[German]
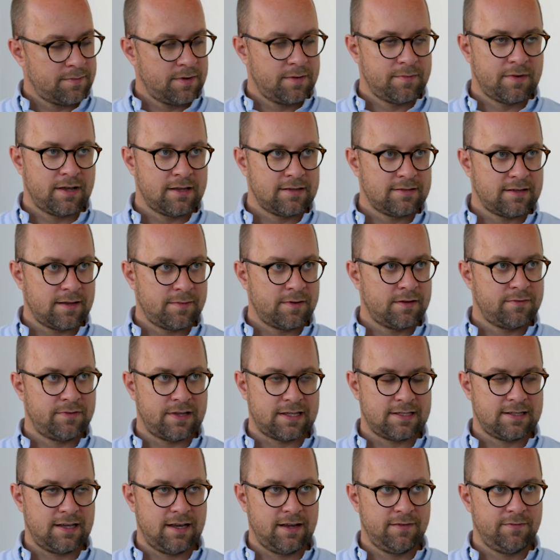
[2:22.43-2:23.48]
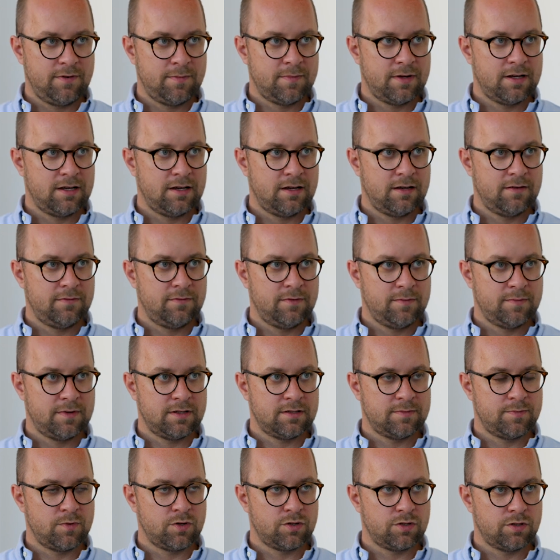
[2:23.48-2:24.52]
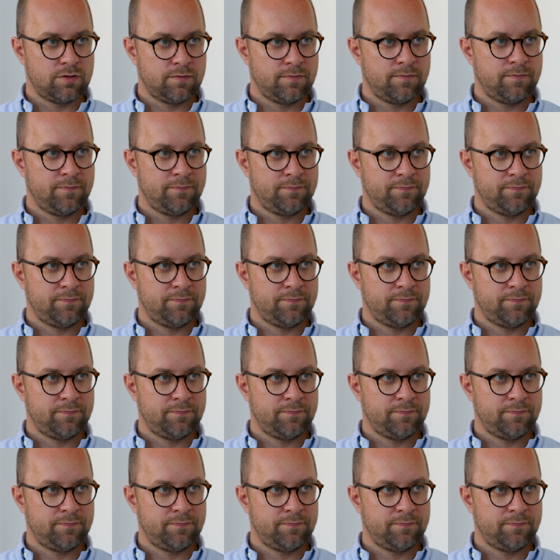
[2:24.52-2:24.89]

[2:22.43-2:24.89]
kann man immer selber festlegen, wie man es möchte